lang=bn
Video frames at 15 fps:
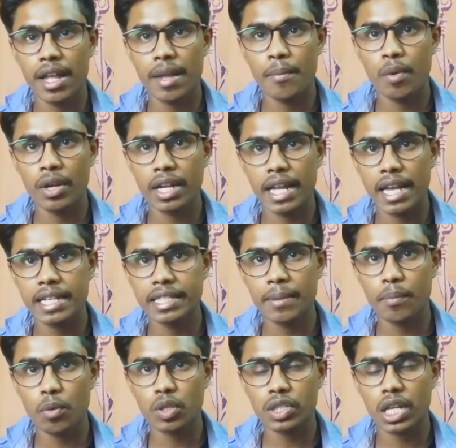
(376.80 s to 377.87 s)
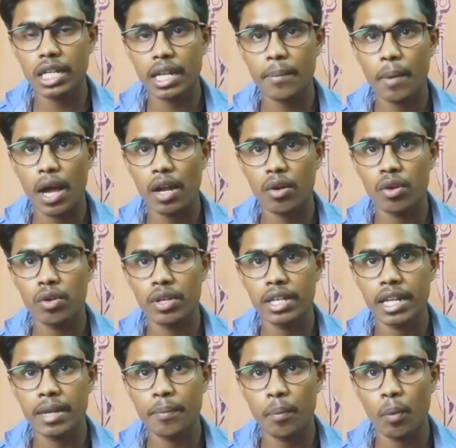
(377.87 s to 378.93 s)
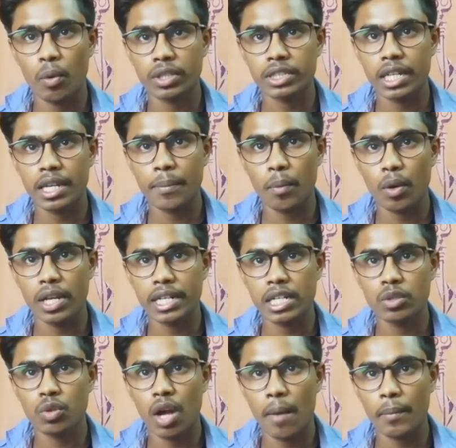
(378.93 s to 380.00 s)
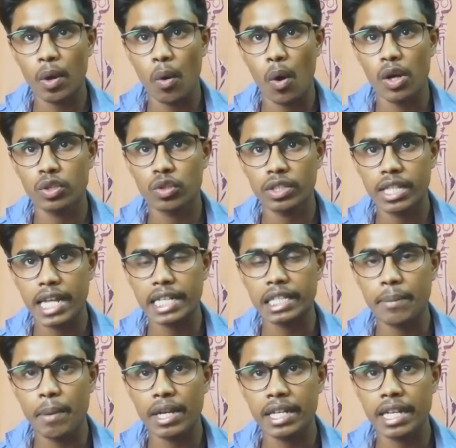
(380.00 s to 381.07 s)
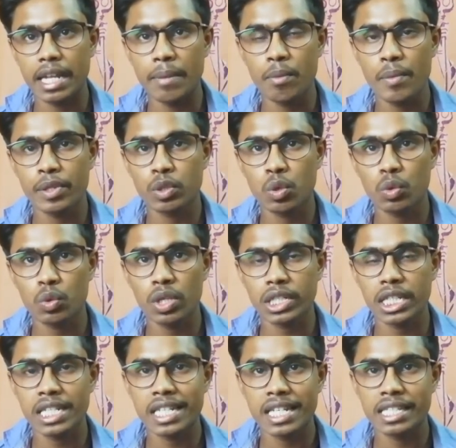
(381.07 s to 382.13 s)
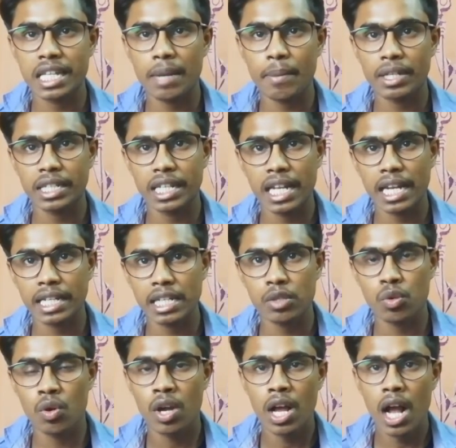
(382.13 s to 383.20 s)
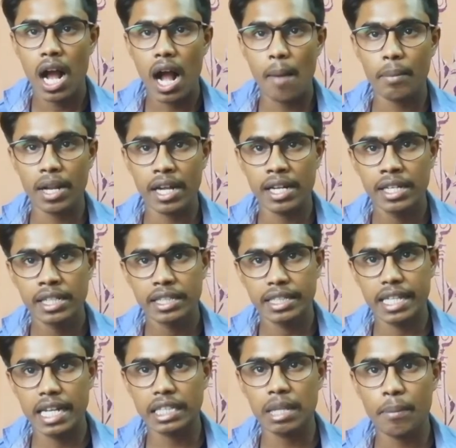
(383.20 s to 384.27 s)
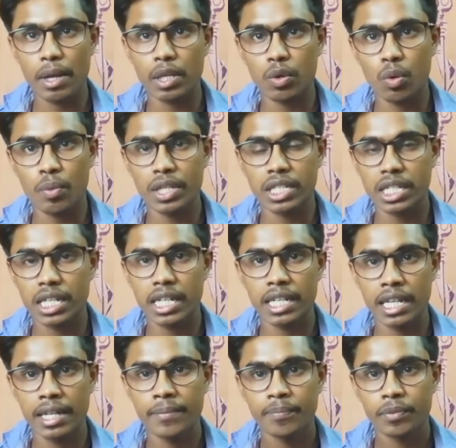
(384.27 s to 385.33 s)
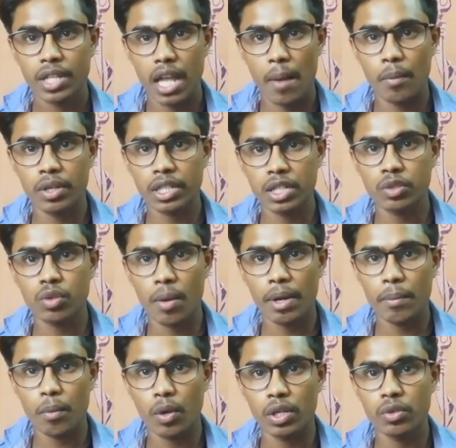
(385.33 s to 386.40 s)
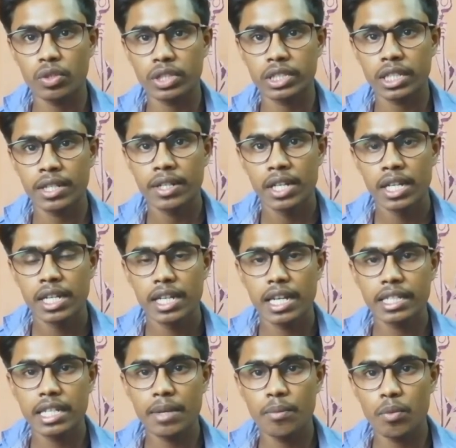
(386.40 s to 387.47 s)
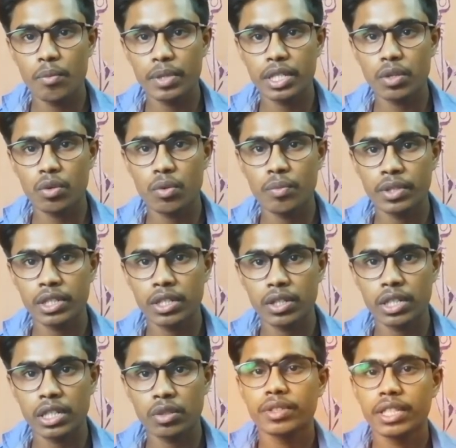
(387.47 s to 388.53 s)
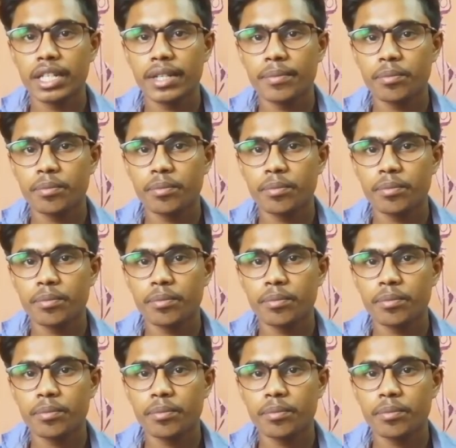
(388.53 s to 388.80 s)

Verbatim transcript: এবং এই যে পোস্টারটা বার হলো এর পোস্টারের পরে কিন্তু আমরা হয়তো দেখতে পারি এই মুভির ছোট একটি টেজার বা টেলার কিন্তু আমরা দেখতে পারি খুবই শীঘ্রই এমন কিন্তু আমার মনে হচ্ছে এই যে মুভিটি খুব যে